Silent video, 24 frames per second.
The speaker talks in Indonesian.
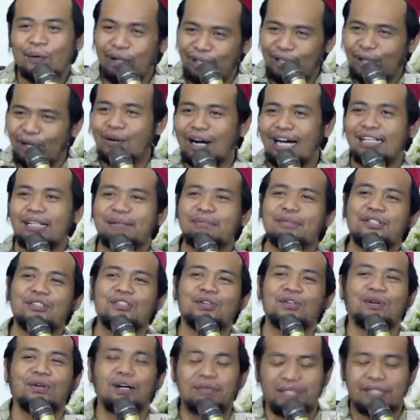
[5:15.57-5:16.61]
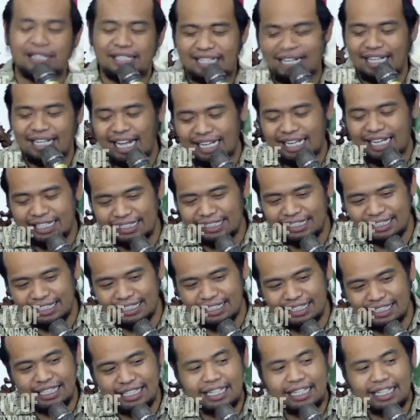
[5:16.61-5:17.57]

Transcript: Wallahu alamin sawab ya saya nggak ngerti.